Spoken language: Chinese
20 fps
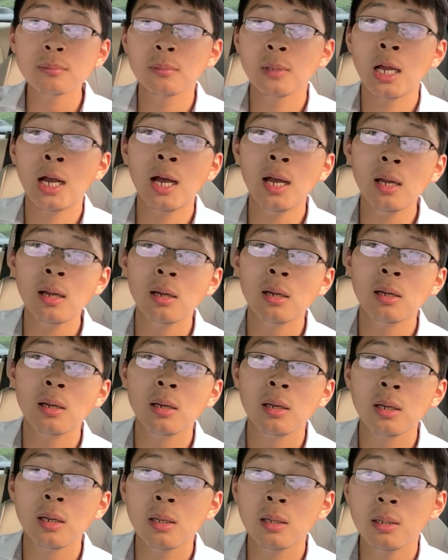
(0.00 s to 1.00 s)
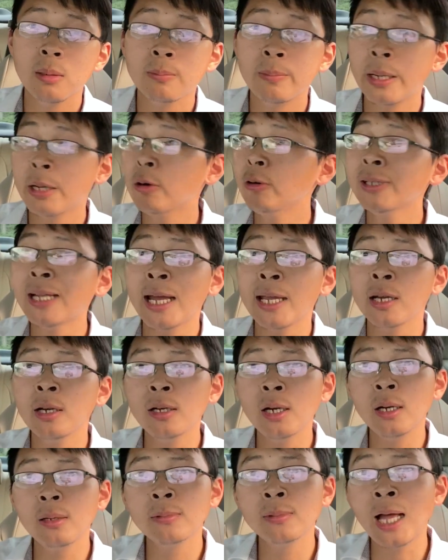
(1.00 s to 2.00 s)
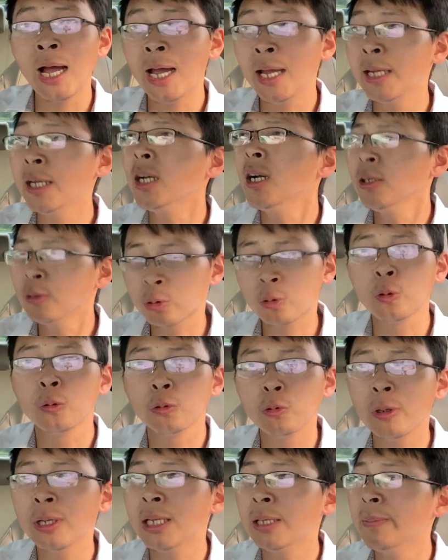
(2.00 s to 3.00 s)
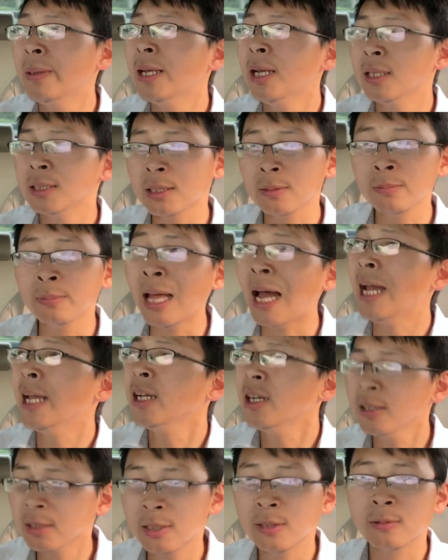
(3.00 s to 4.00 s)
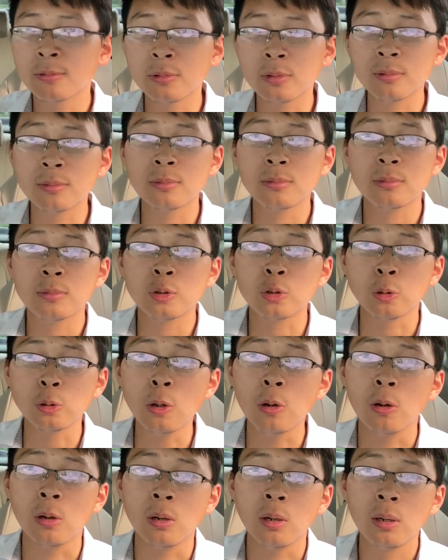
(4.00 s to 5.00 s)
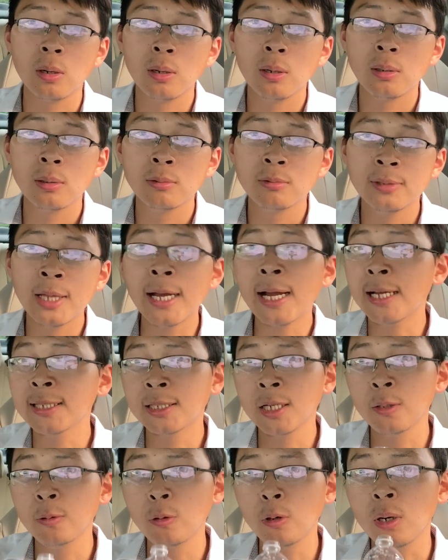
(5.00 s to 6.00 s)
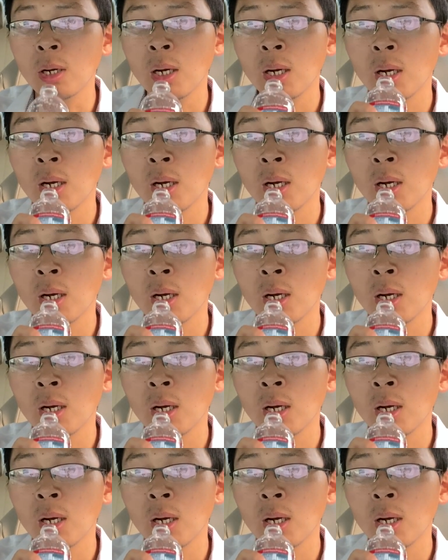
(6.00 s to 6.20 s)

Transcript: 啊，美国哪一个人，哪一个军队里面的哪一个总统，他敢承诺？